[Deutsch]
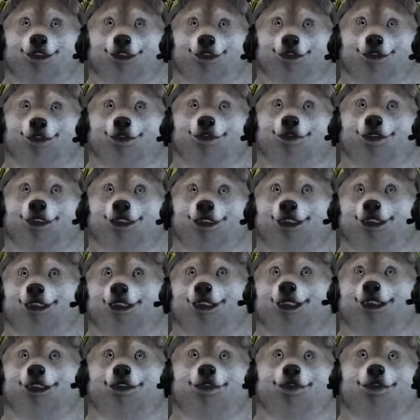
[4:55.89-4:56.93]
wenn man
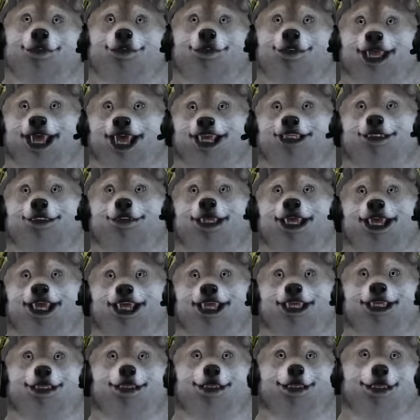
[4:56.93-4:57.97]
äh, mit PS4
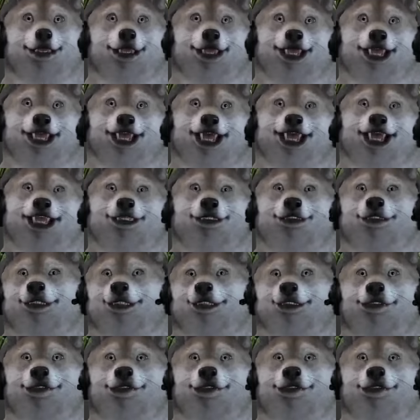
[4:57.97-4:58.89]
oder mit,